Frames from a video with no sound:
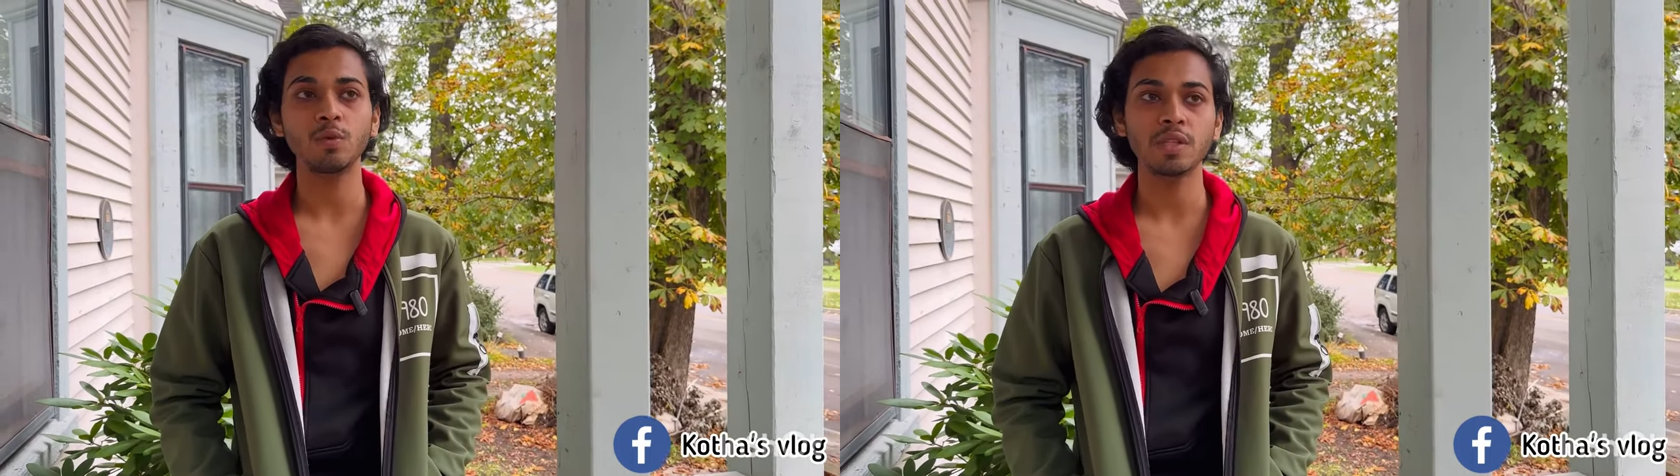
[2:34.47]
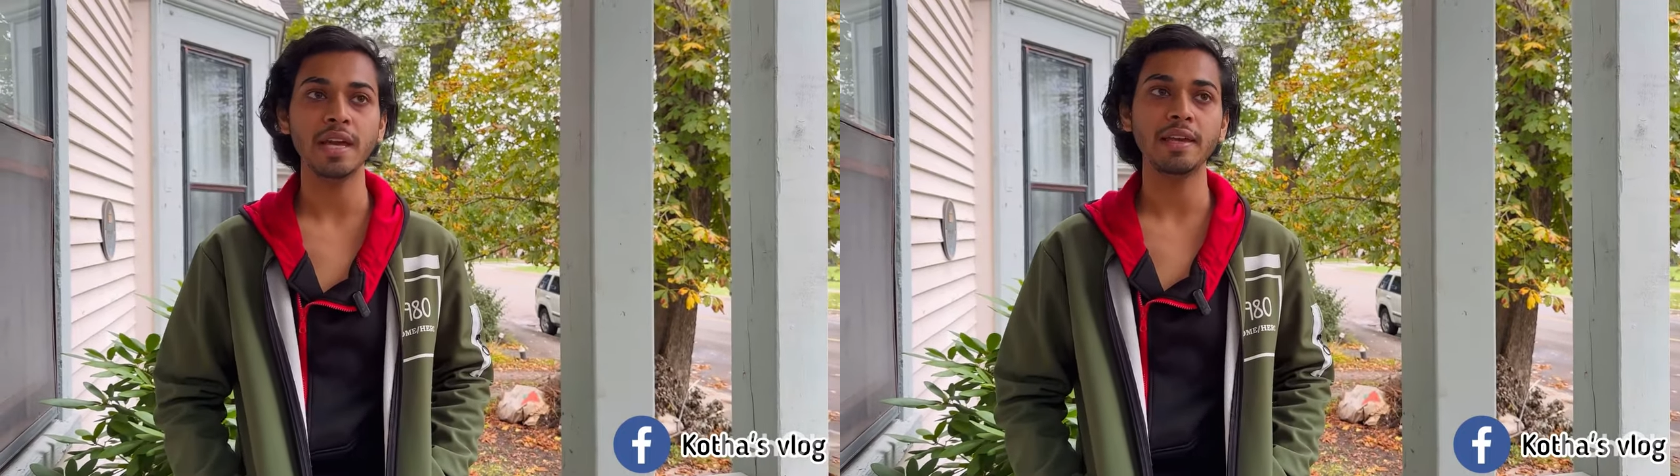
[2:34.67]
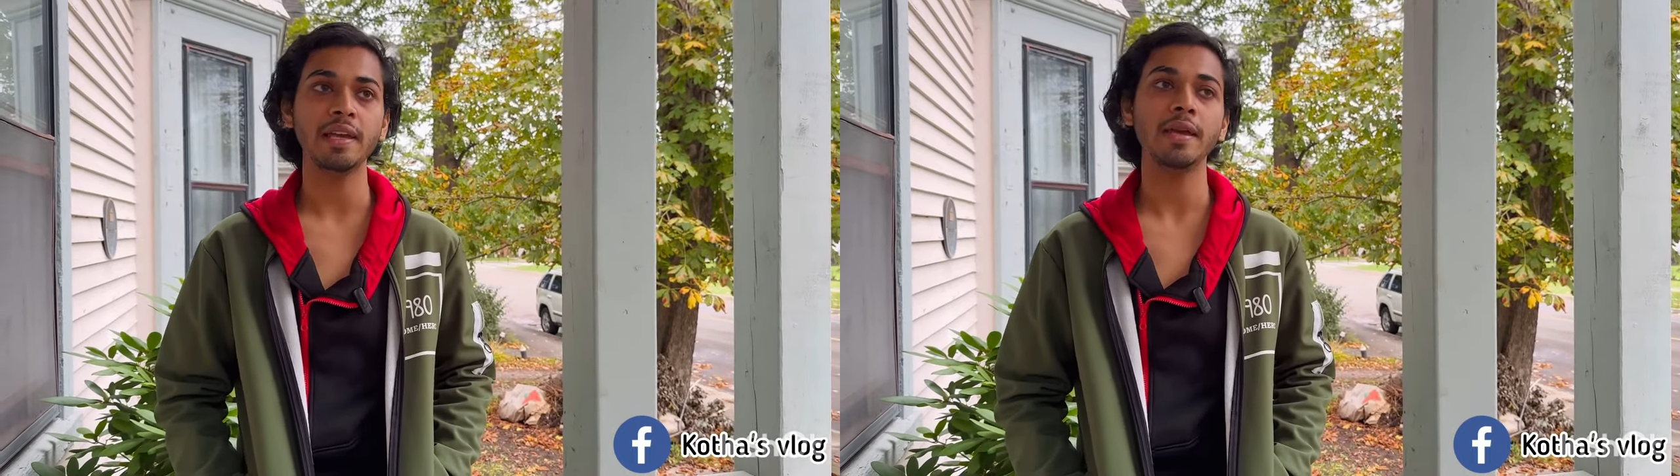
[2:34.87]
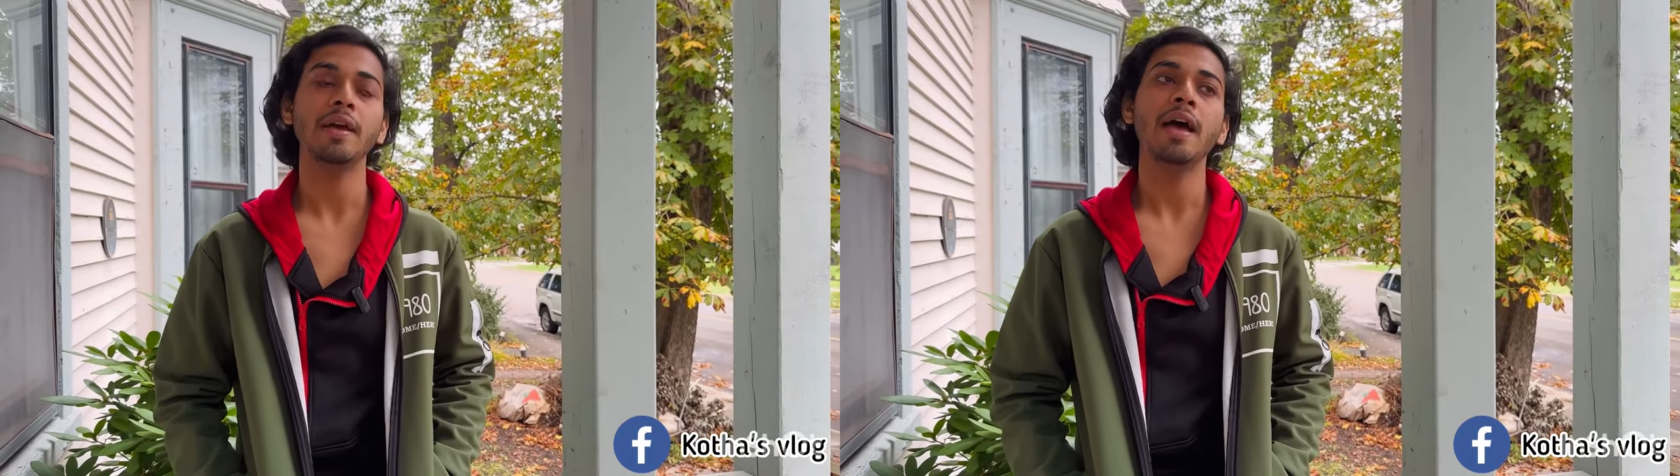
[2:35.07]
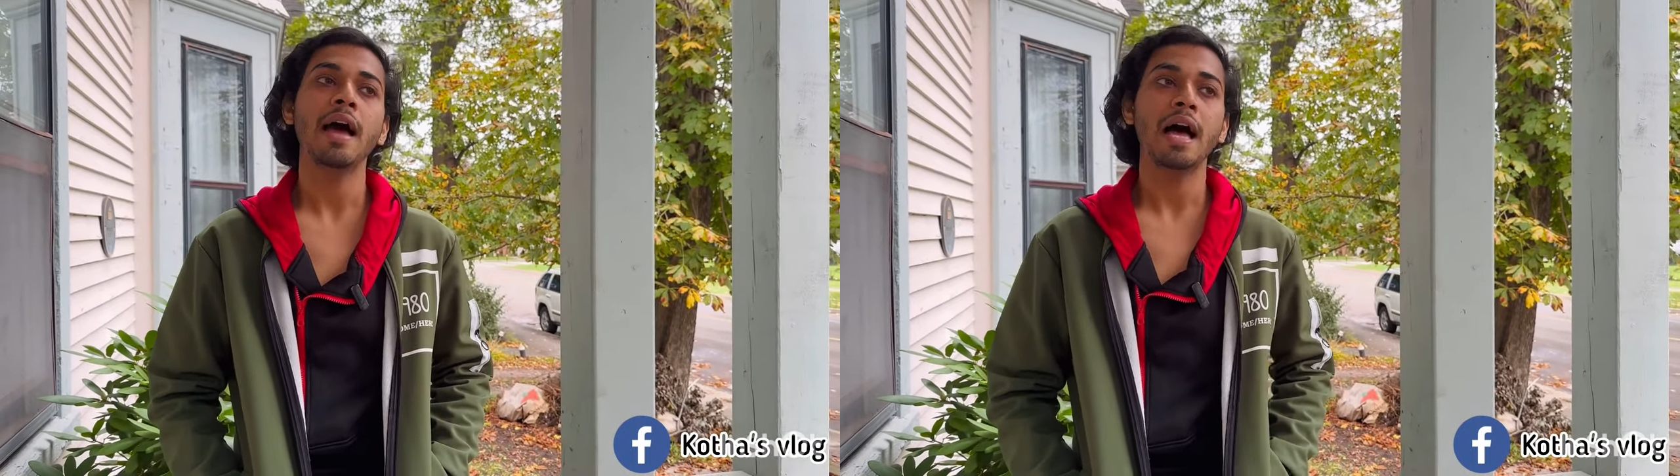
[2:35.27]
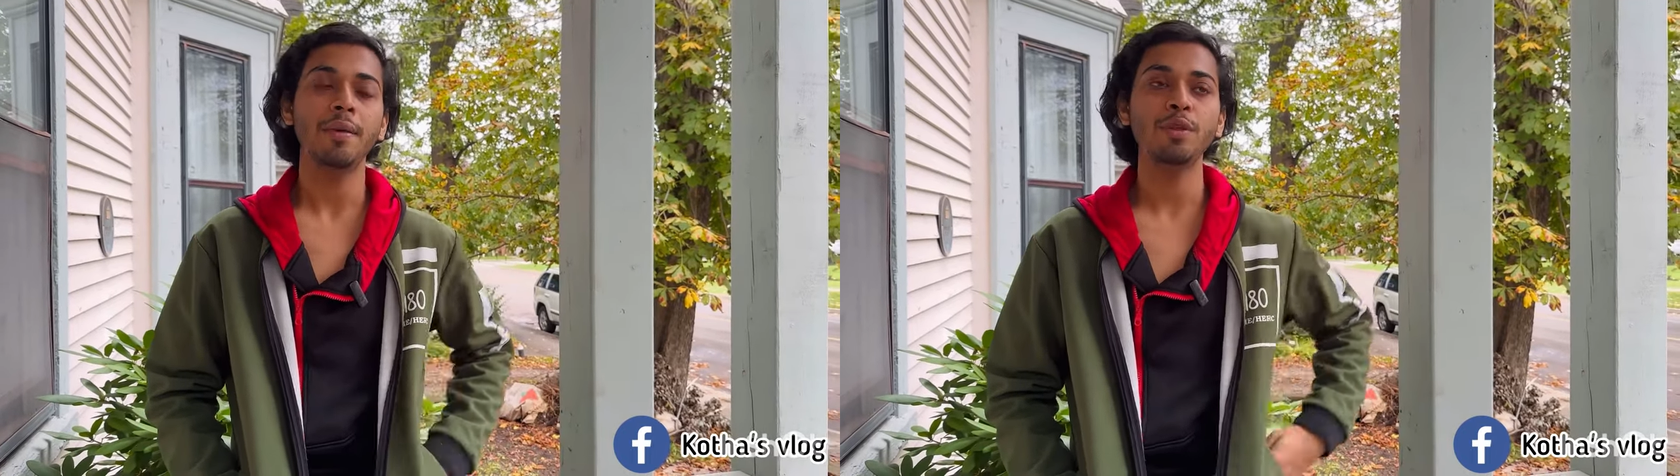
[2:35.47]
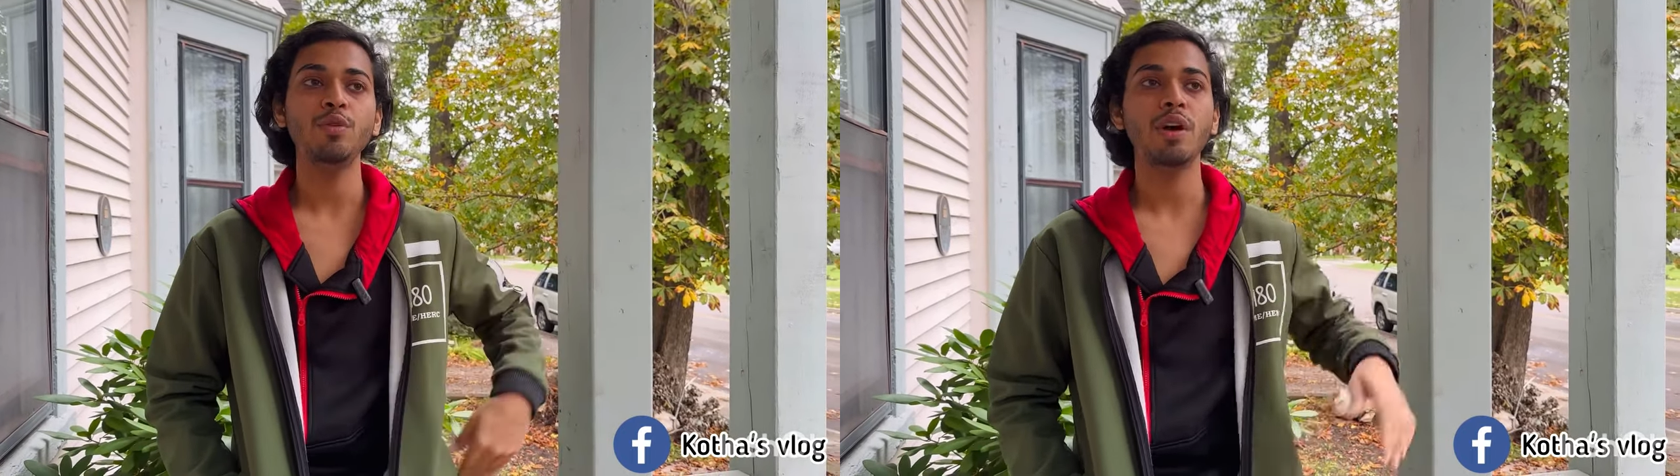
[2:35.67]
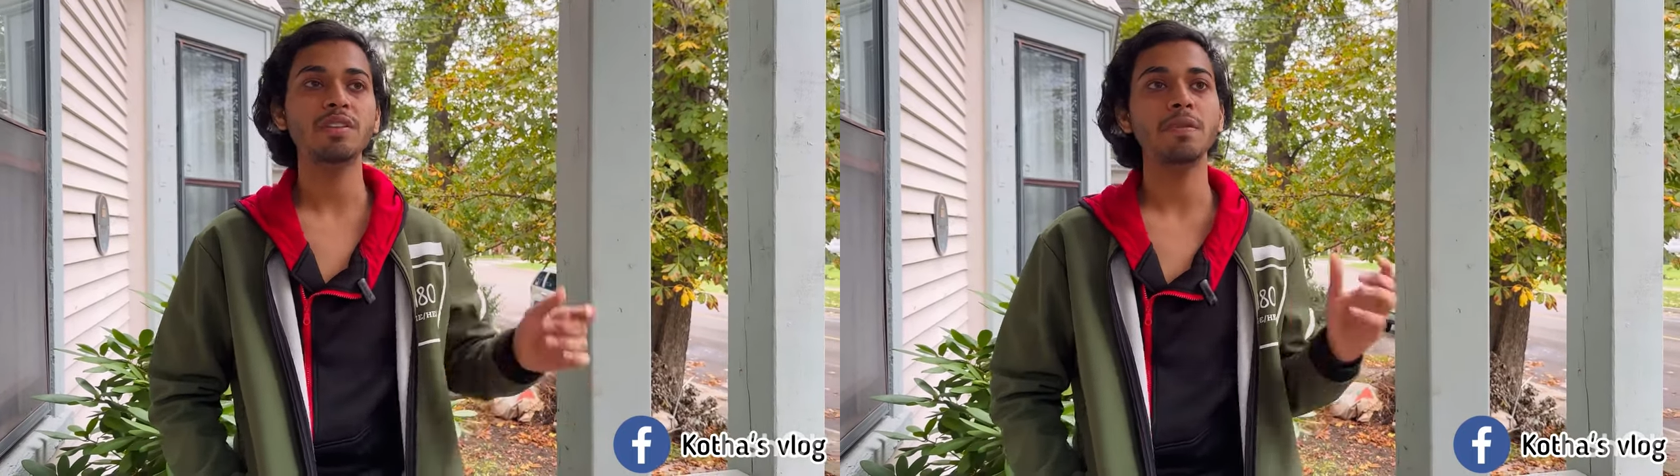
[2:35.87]
বোঝায় কি আমি
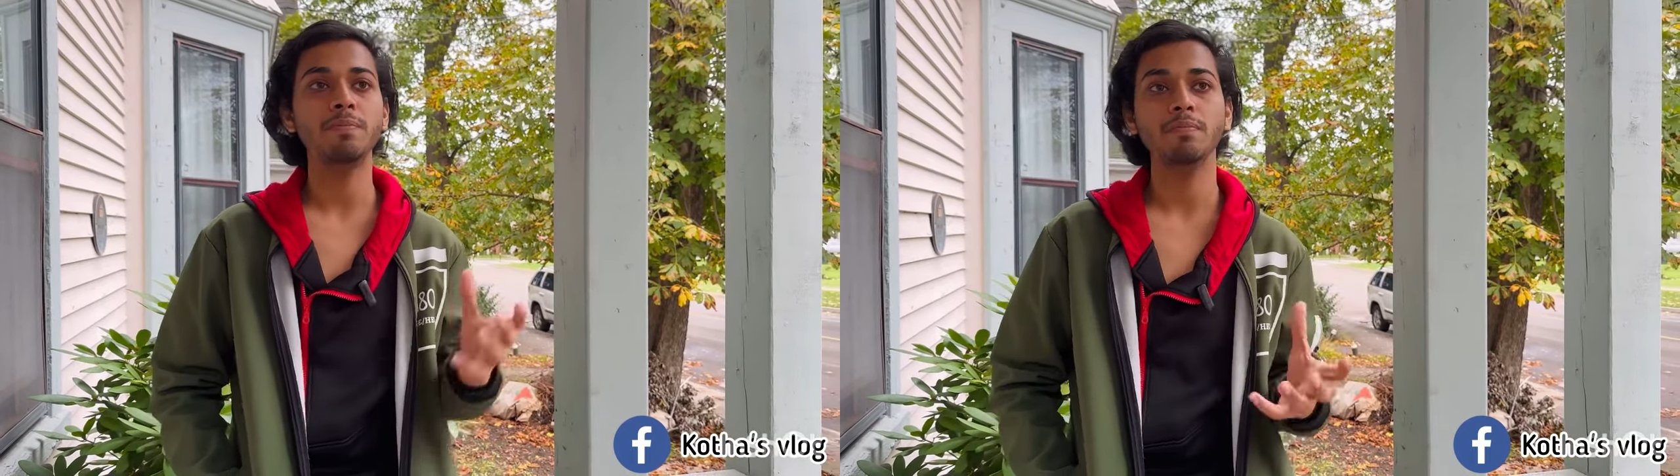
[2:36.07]
দুই হাজার